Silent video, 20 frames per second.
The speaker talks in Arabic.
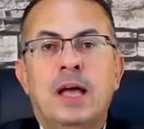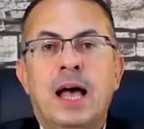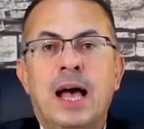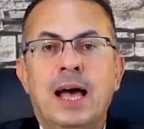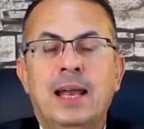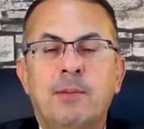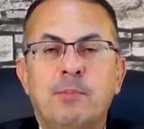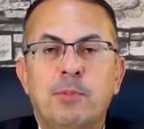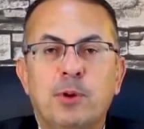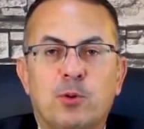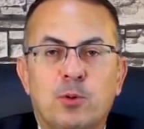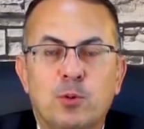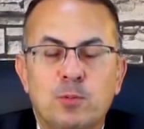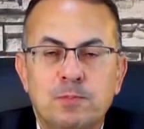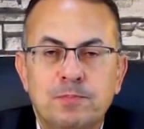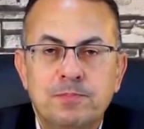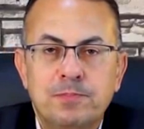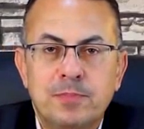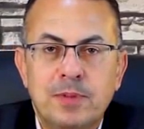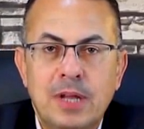أهلا بيكم
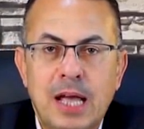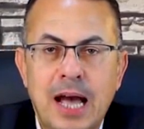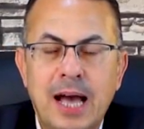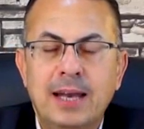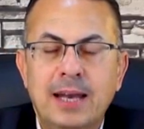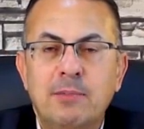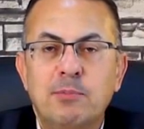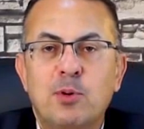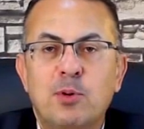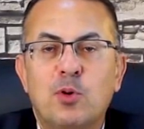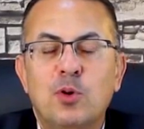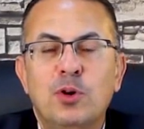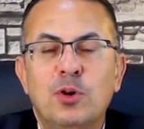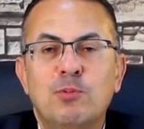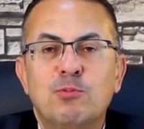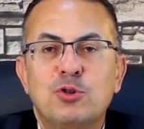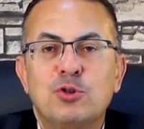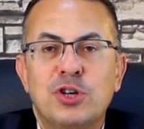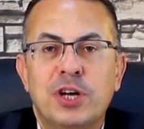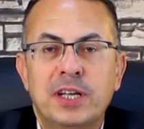أهلا بكل
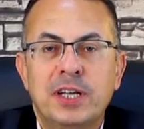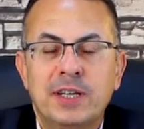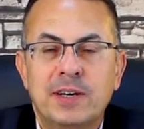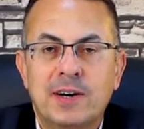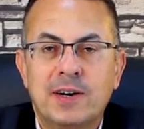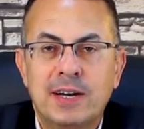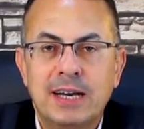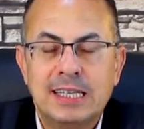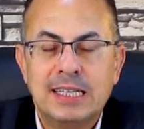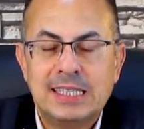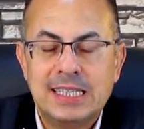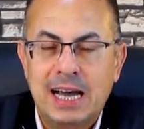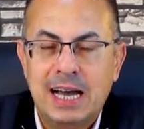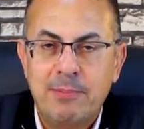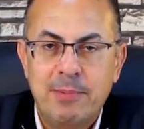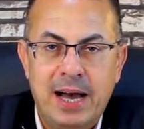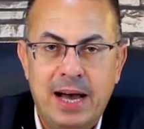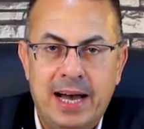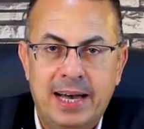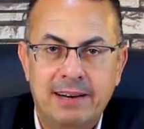مشاهدي قناة ساعة
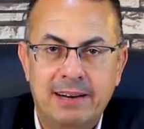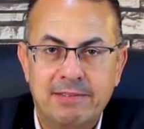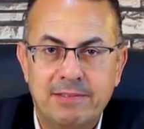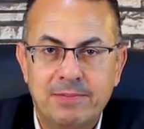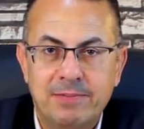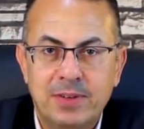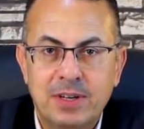مع حنفي